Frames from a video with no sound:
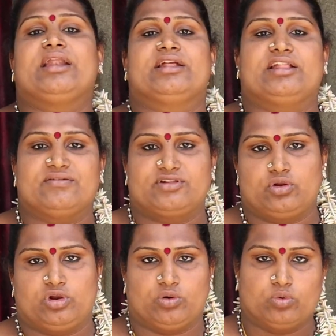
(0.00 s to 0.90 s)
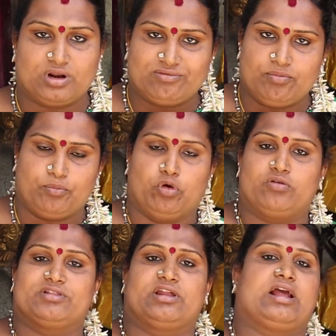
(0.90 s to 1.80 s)
அந்த தேவதையுடைய உருவம்
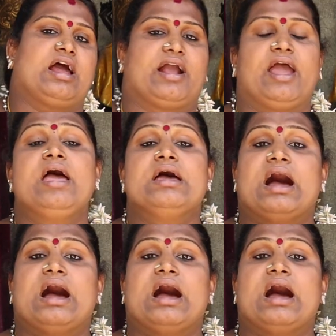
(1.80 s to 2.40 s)
போடுவதற்காக